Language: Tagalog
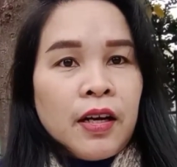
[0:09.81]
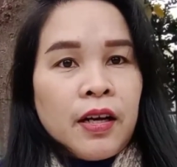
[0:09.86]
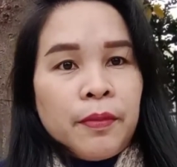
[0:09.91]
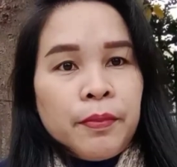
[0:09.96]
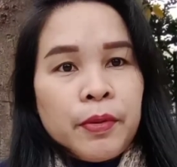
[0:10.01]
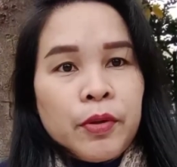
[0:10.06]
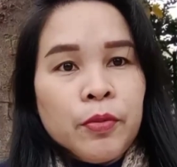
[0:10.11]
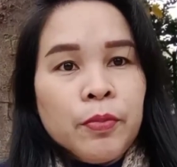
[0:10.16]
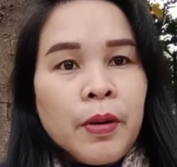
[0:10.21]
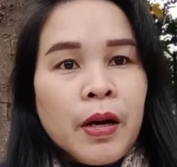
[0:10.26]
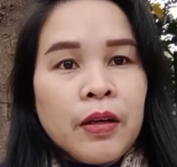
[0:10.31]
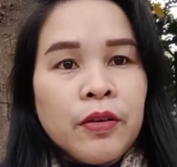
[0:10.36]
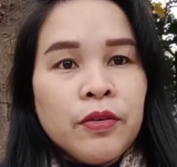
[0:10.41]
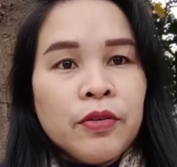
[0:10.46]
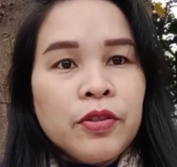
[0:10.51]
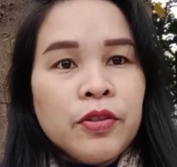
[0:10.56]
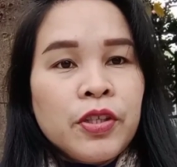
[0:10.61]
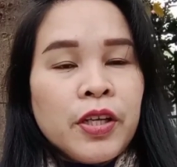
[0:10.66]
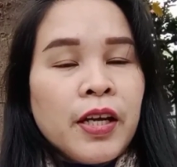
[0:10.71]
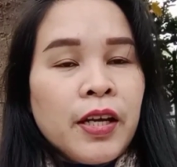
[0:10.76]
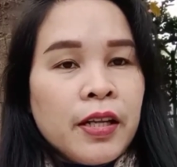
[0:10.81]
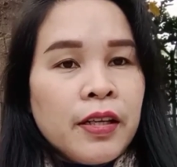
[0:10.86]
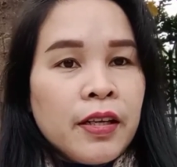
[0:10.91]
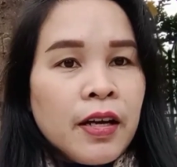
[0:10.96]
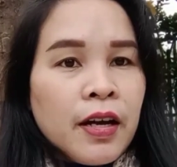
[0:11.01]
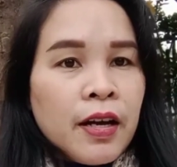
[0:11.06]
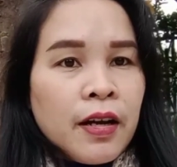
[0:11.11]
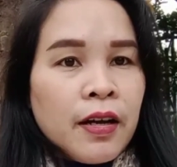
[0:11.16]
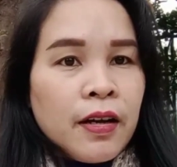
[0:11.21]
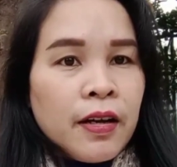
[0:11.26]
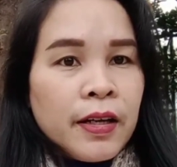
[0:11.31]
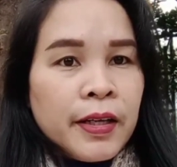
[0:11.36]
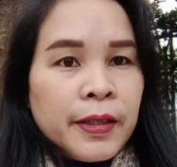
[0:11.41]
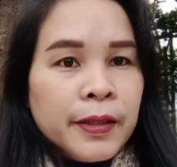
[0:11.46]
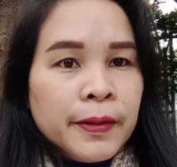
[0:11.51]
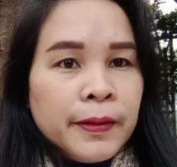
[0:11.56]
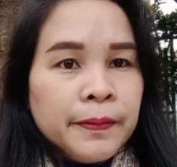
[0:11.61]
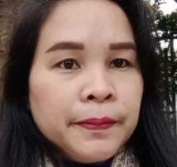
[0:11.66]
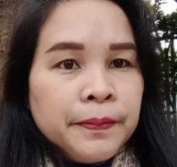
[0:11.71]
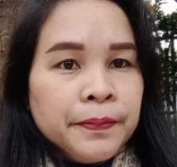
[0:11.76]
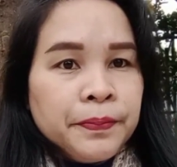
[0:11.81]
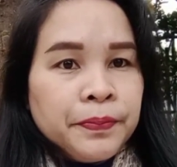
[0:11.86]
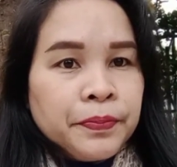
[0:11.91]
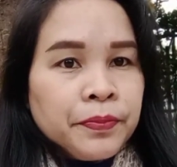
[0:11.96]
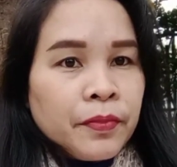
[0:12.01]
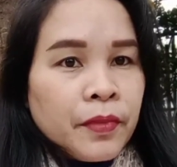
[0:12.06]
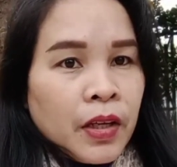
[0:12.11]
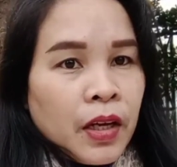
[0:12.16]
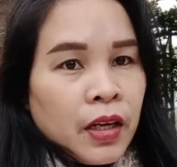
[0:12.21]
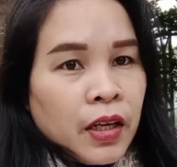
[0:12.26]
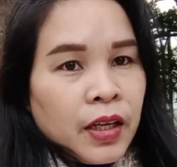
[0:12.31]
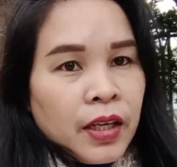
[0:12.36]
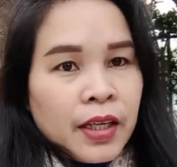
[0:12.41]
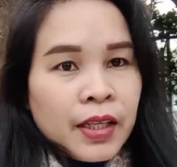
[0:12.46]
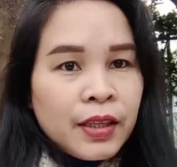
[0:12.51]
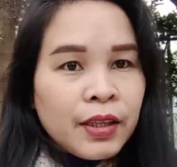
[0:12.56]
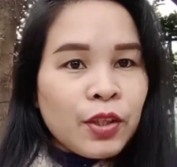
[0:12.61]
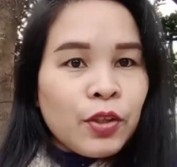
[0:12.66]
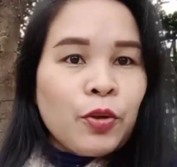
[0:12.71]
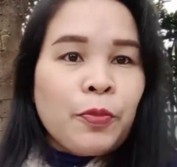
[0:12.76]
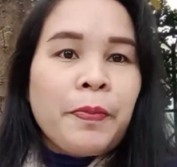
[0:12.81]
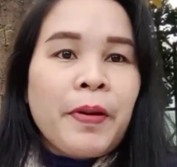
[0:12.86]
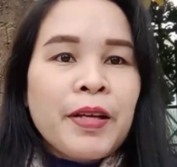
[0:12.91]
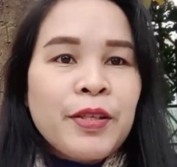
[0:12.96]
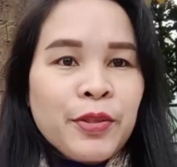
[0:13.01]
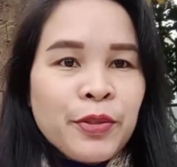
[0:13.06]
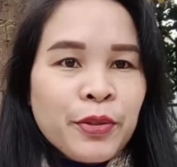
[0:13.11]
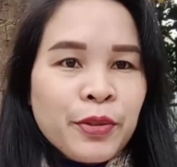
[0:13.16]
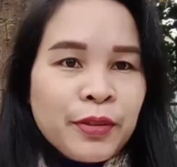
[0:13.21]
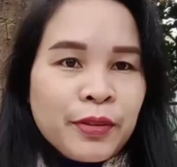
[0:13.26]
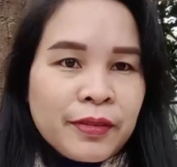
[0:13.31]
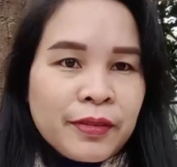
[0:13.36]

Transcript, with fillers: Pero bago dyan, um, intro pasok.